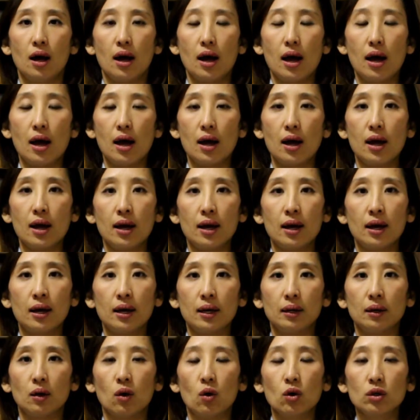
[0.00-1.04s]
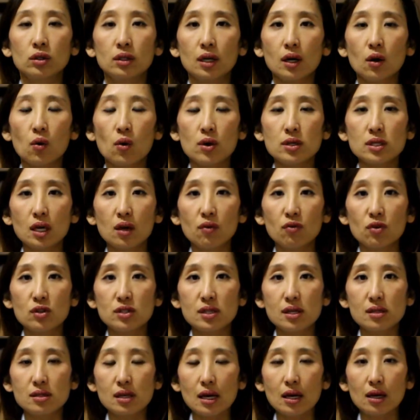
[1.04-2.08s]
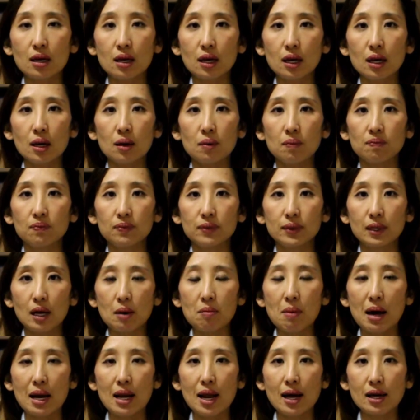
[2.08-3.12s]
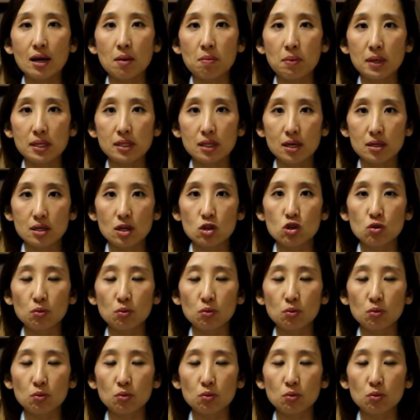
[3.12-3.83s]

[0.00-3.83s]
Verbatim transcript: É, outra coisa que vocês têm que trabalhar na pesquisa de